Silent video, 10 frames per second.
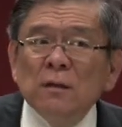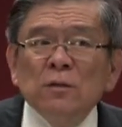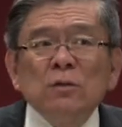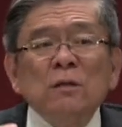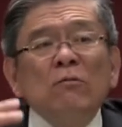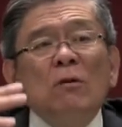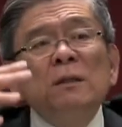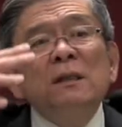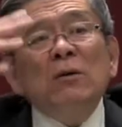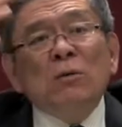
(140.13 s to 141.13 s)
是在我
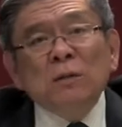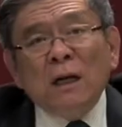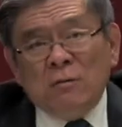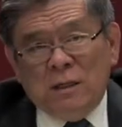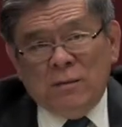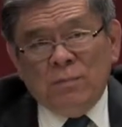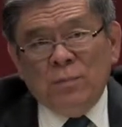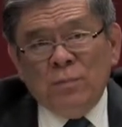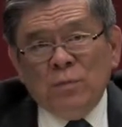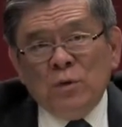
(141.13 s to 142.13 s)
们在荣耀里，
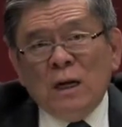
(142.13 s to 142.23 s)
就